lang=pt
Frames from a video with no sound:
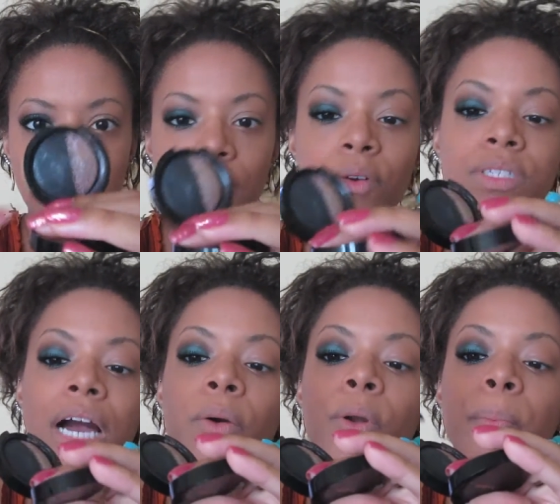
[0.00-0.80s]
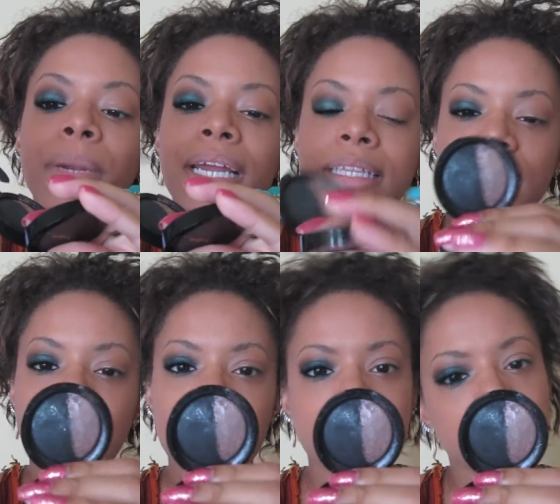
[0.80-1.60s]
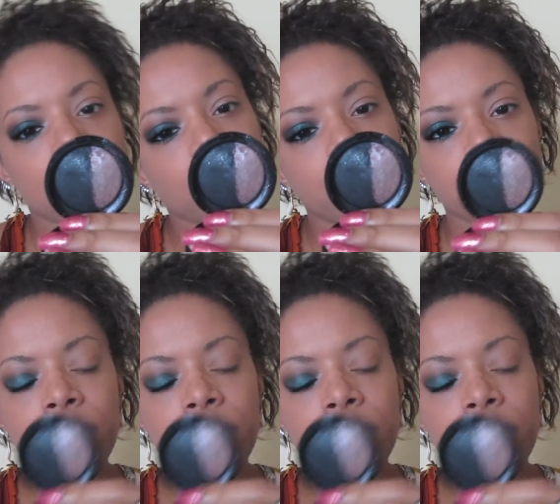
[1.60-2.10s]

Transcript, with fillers: Eu vou usar a cor preta, esse é o